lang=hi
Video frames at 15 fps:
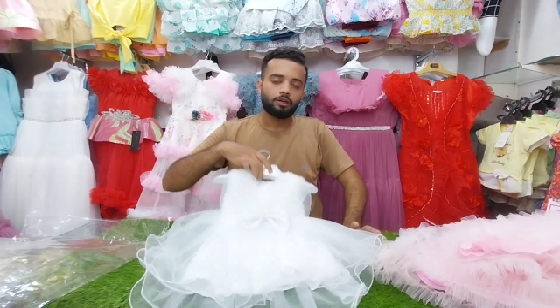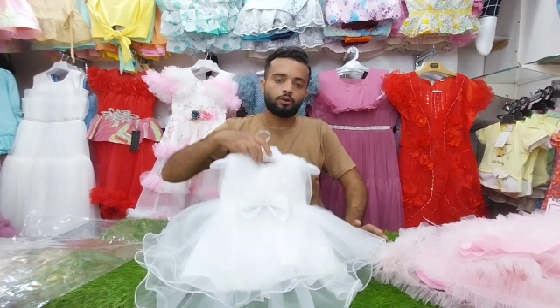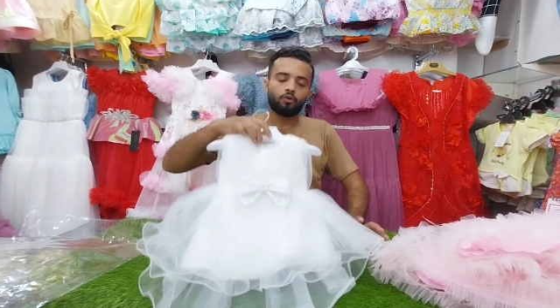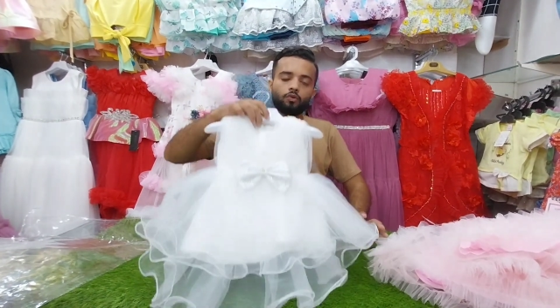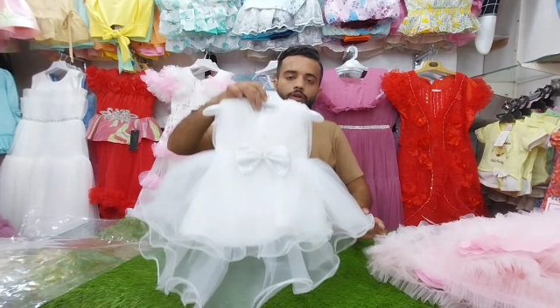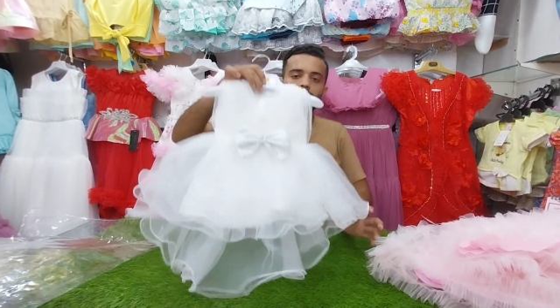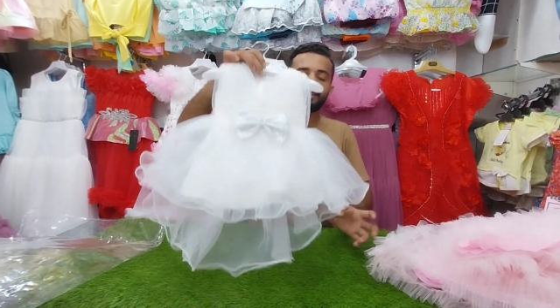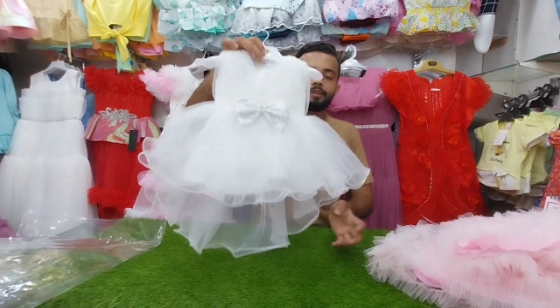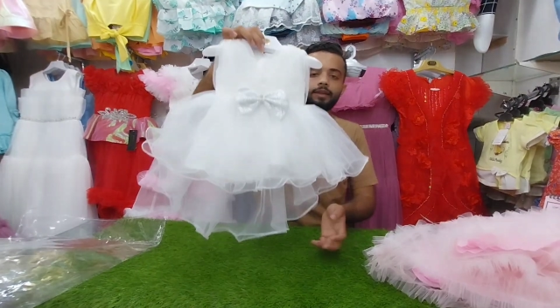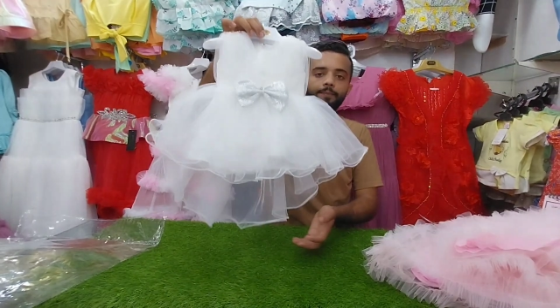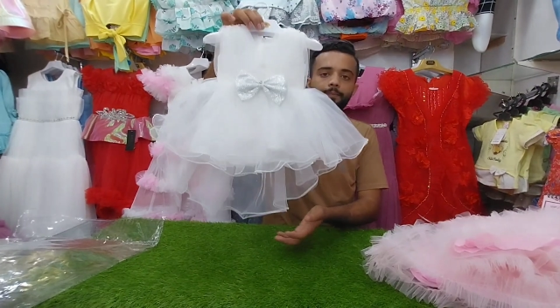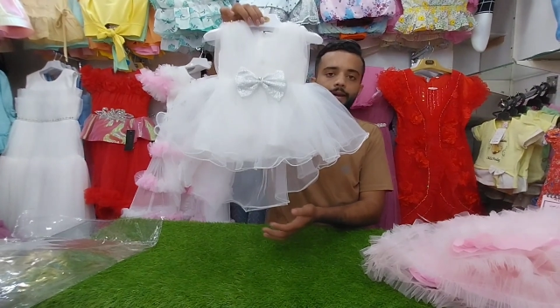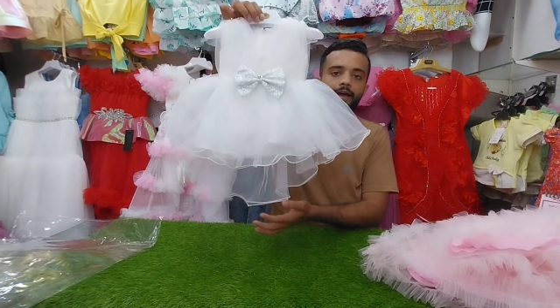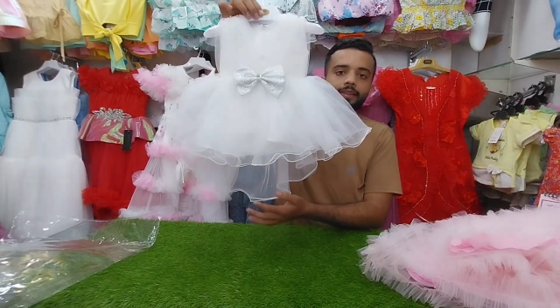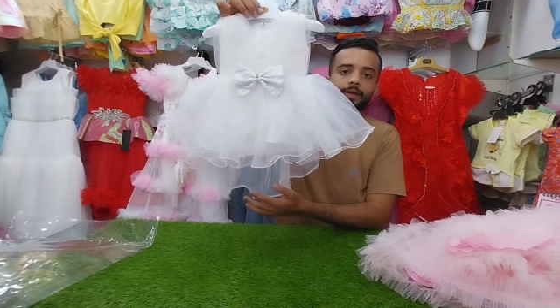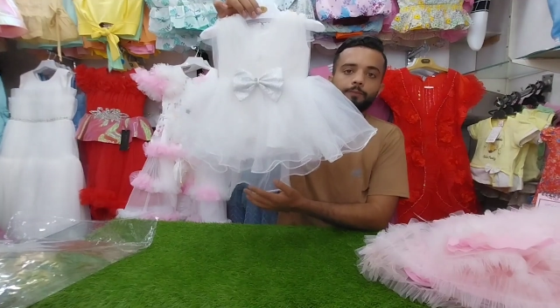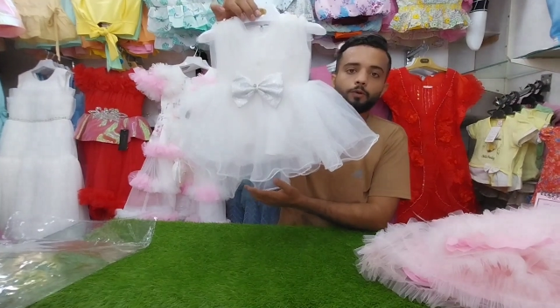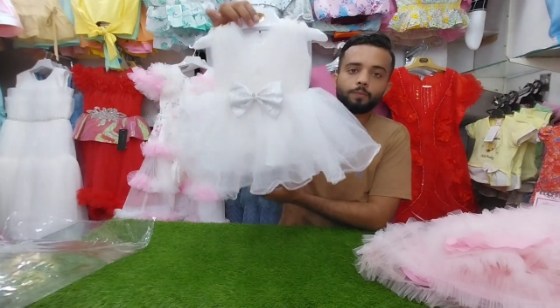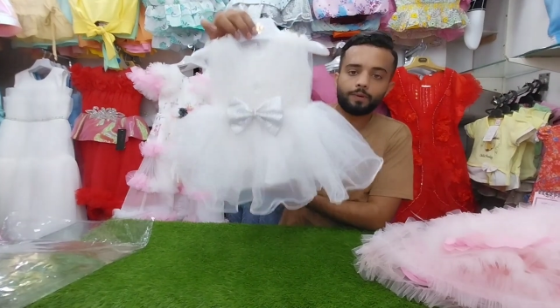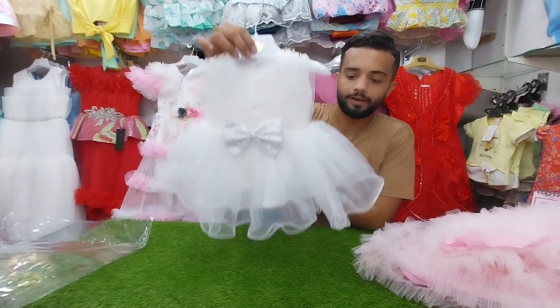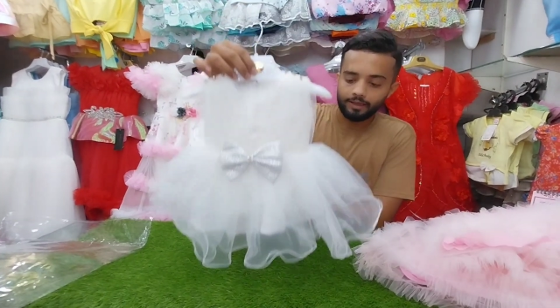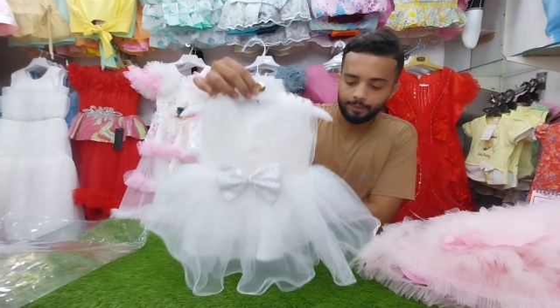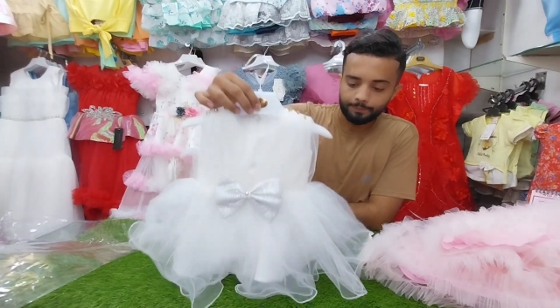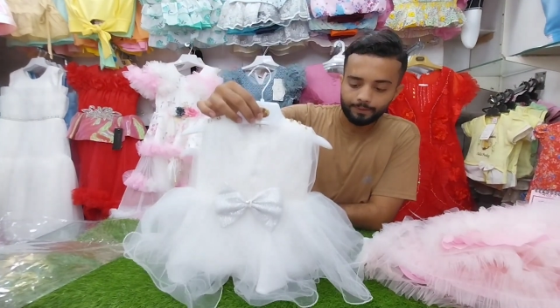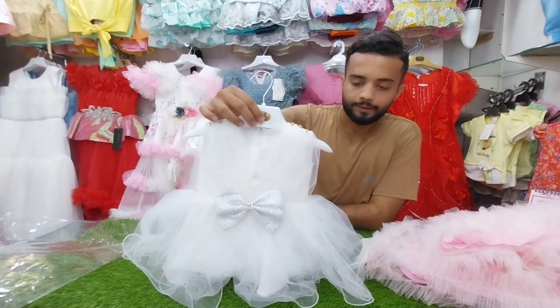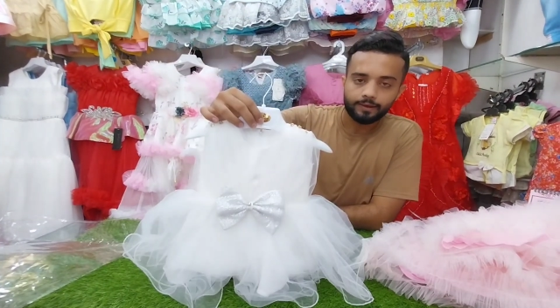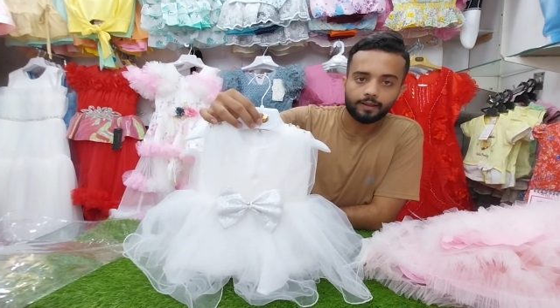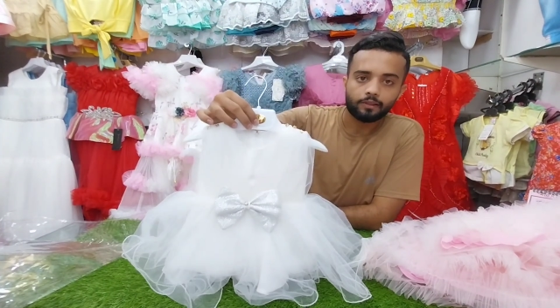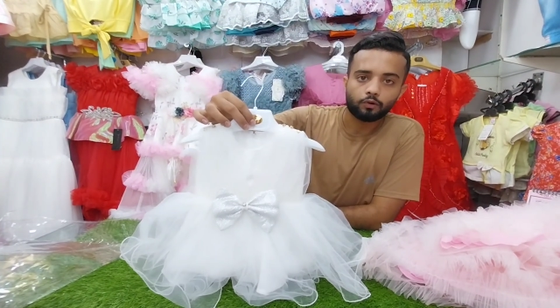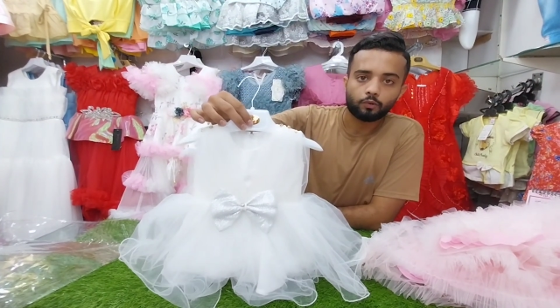और इसके प्राइस आपको पड़ेगा
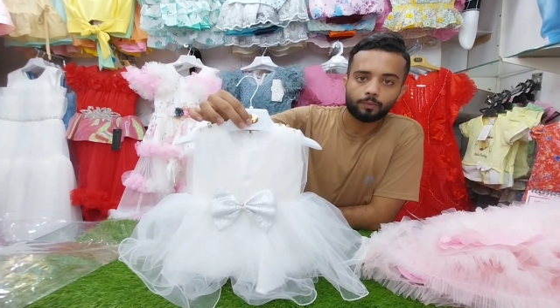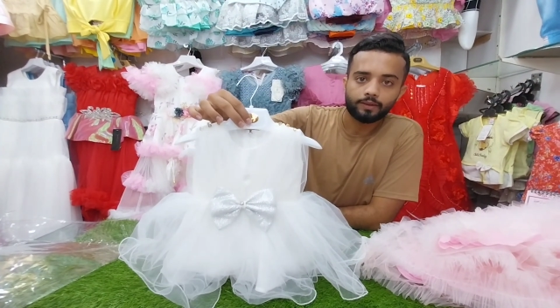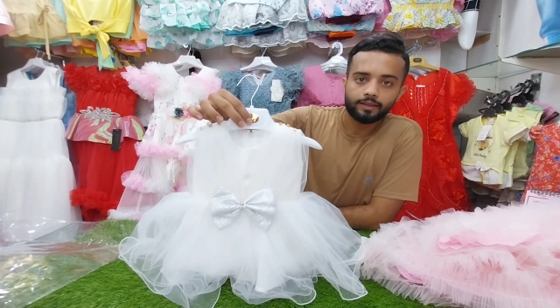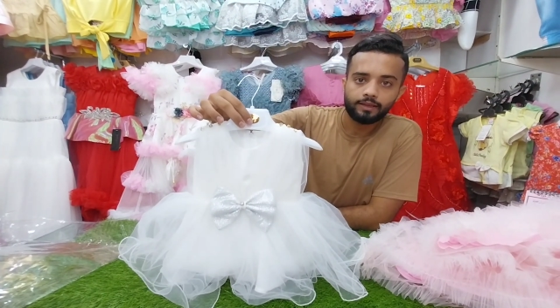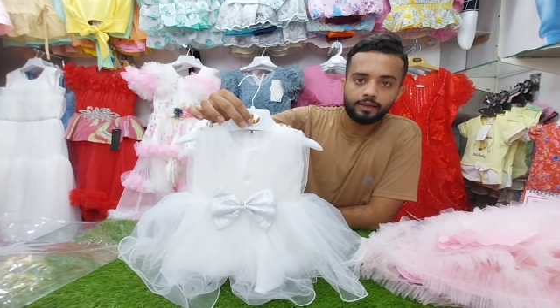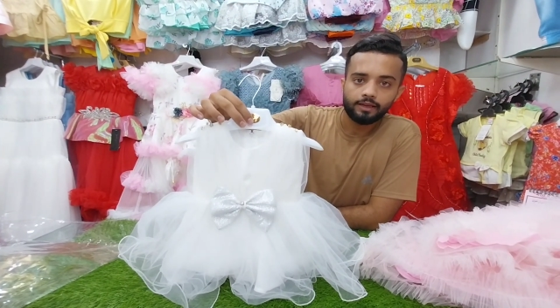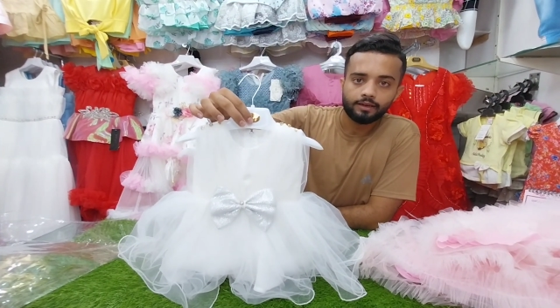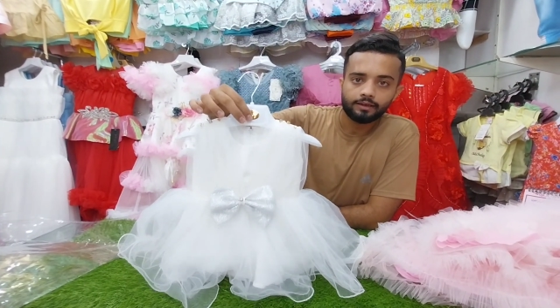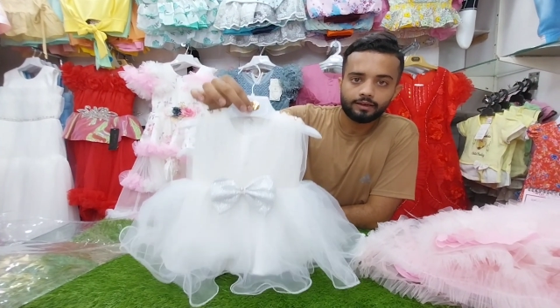पंद्रह सौ रुपये सही